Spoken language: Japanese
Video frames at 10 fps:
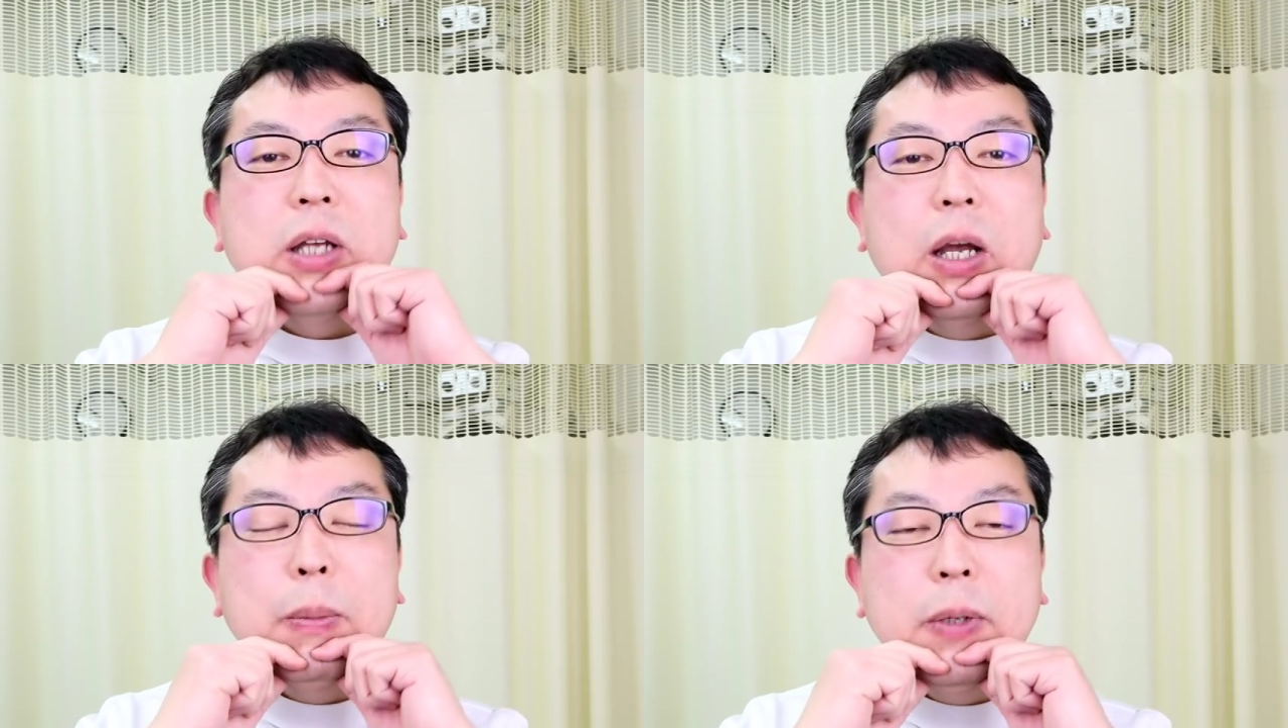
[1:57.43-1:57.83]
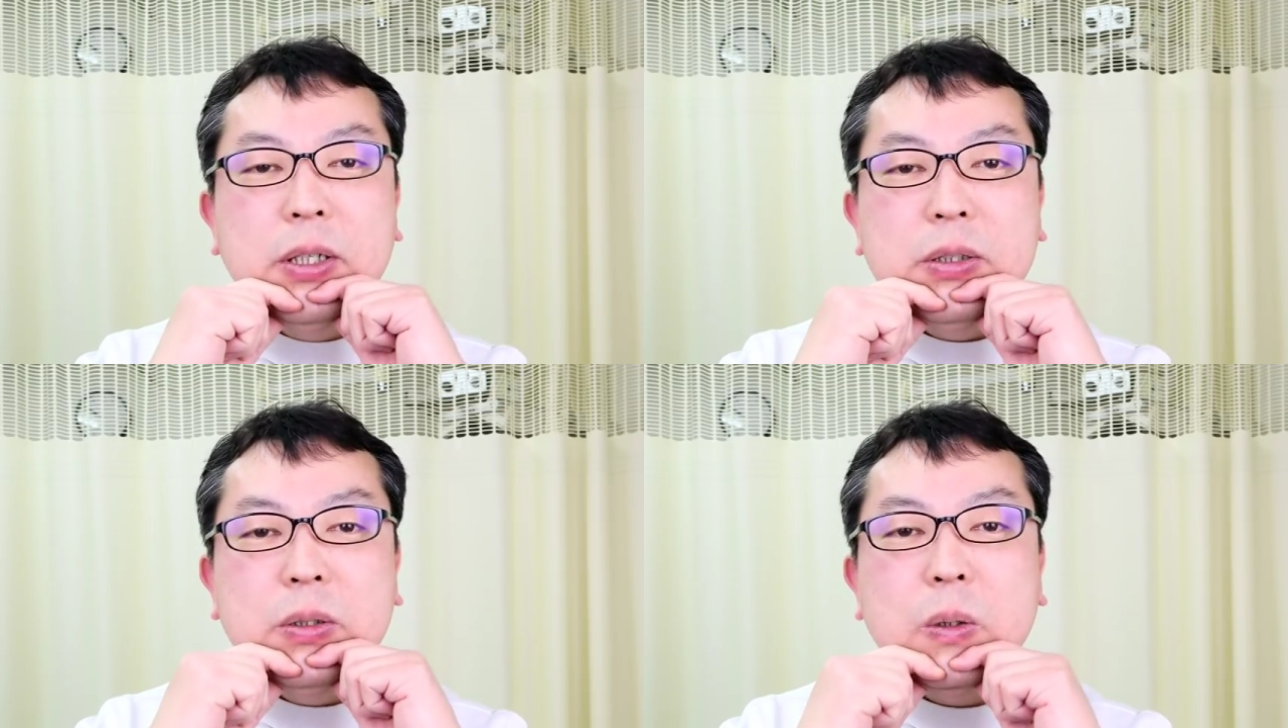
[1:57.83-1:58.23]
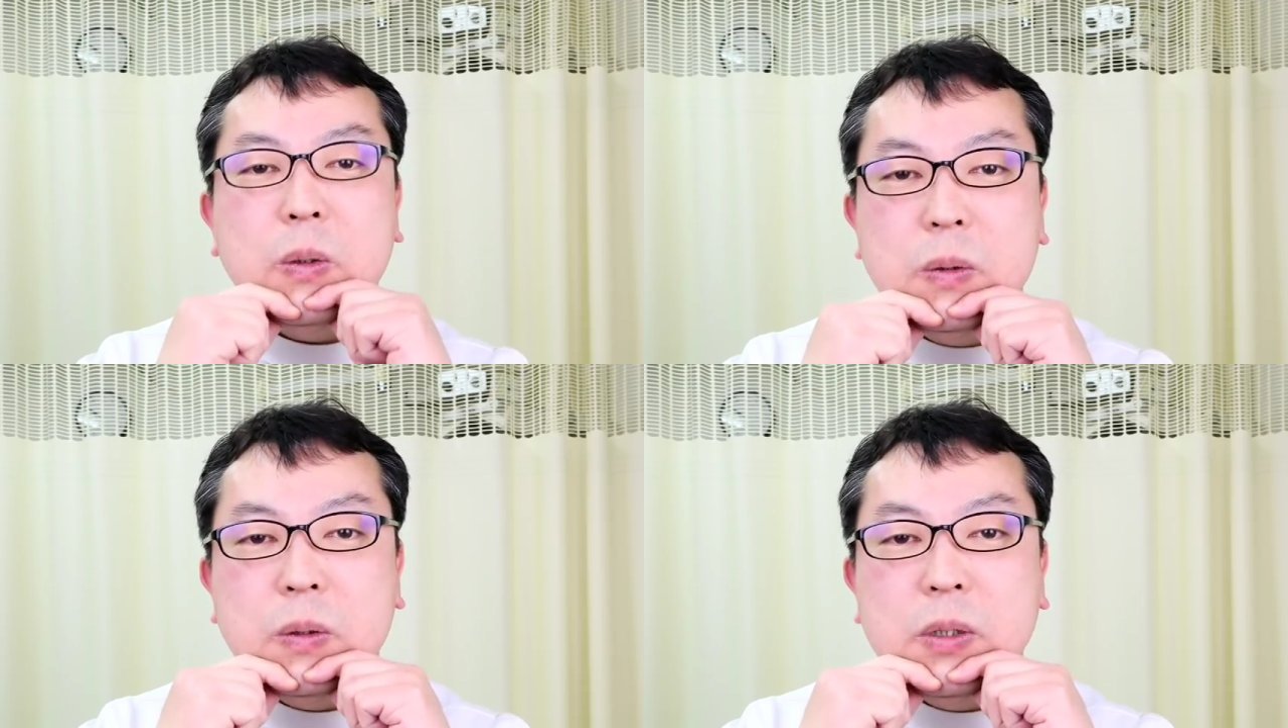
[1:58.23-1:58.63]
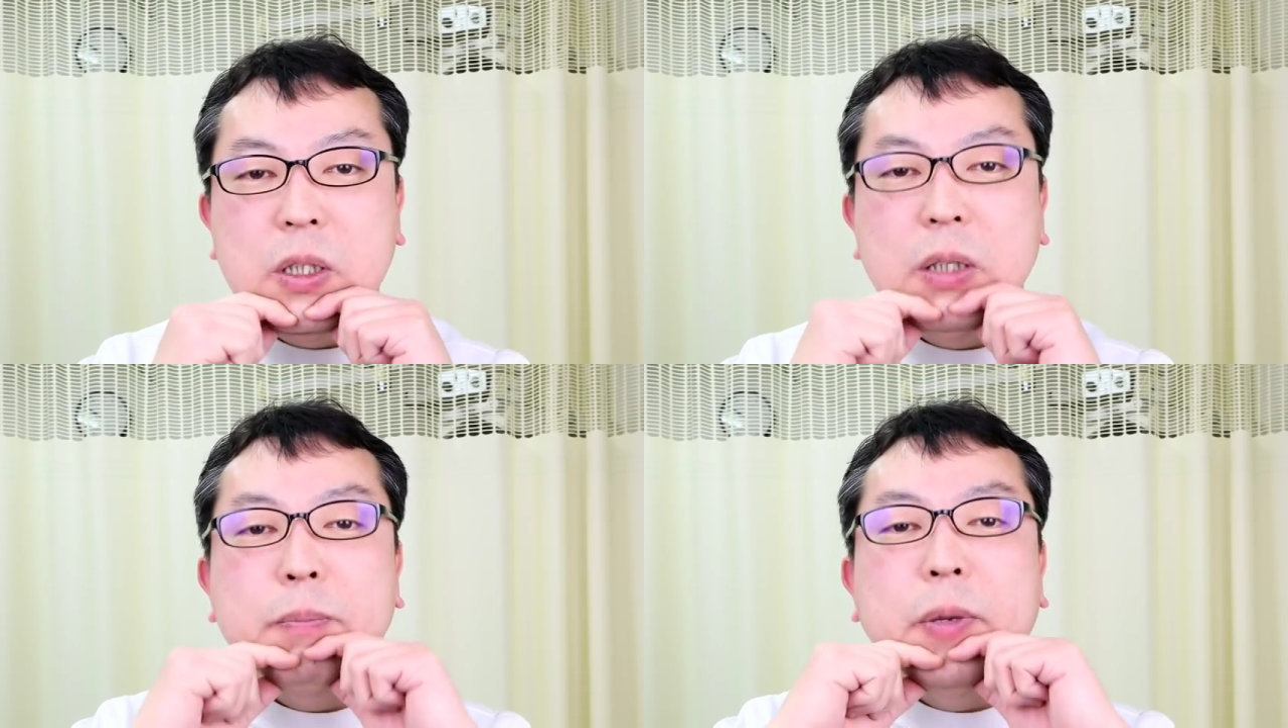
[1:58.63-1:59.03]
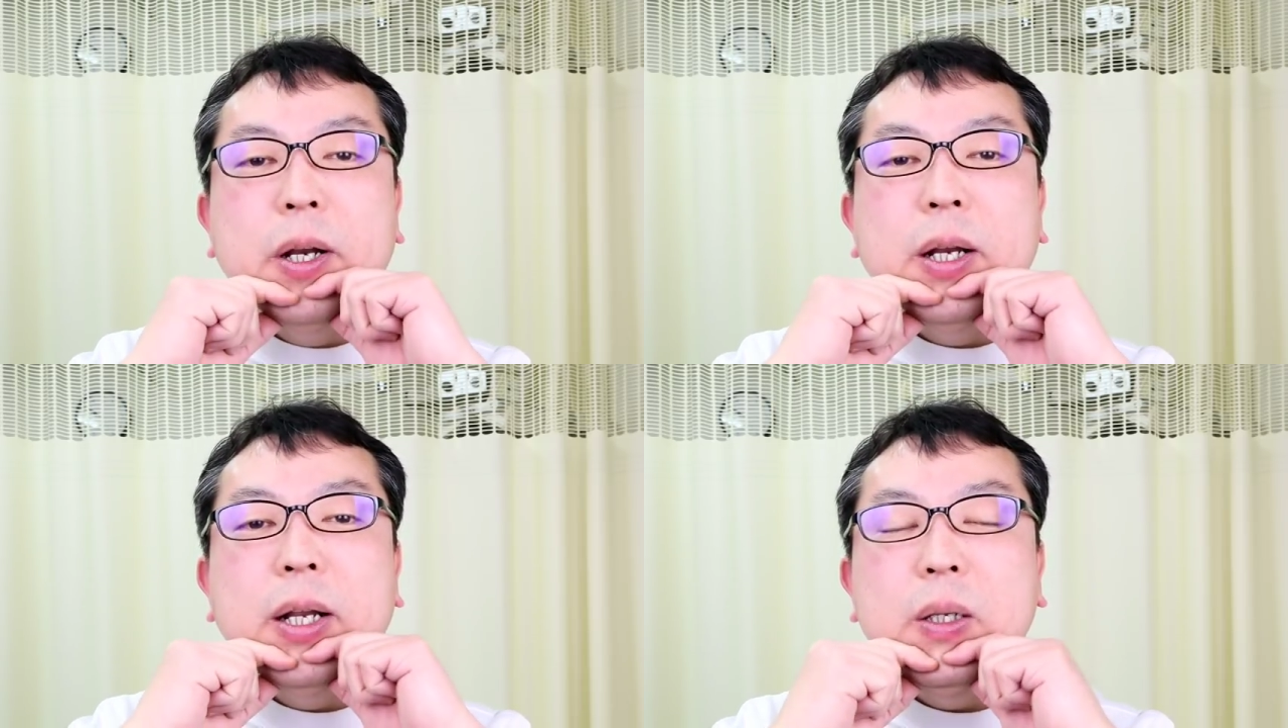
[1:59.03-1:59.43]
あまり強く引っ張
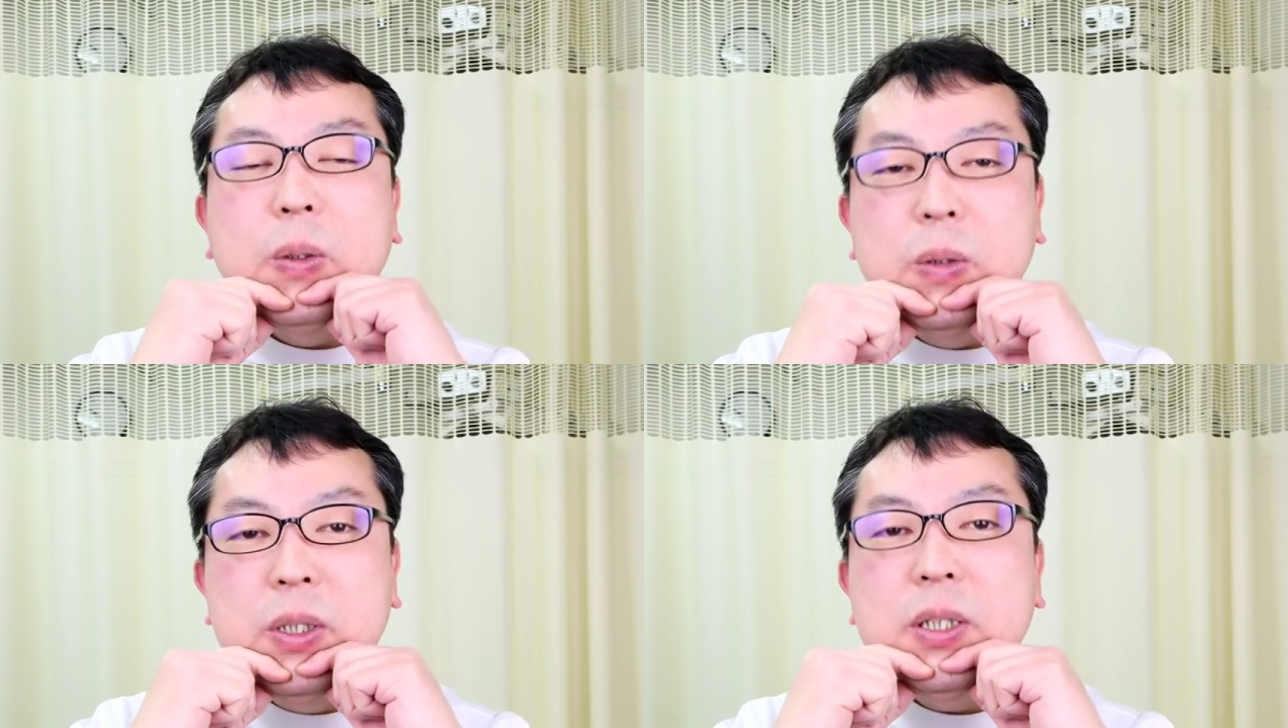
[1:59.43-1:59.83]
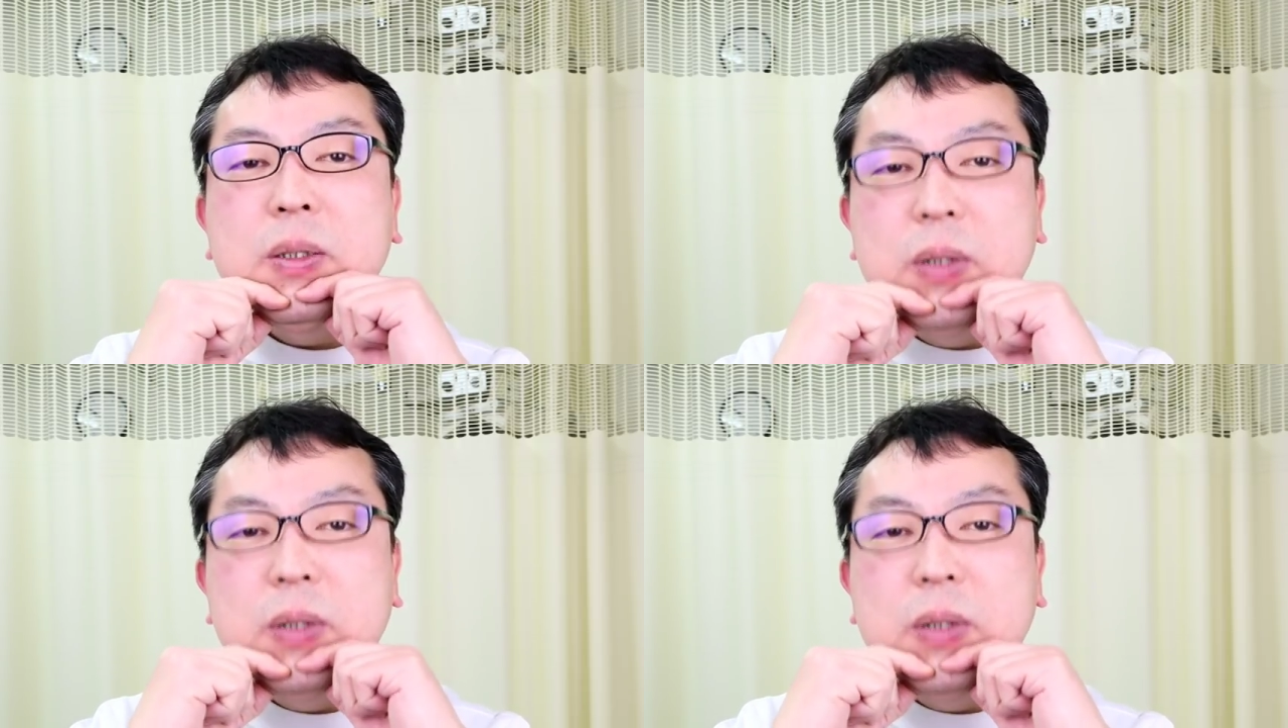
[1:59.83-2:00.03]
らないようにして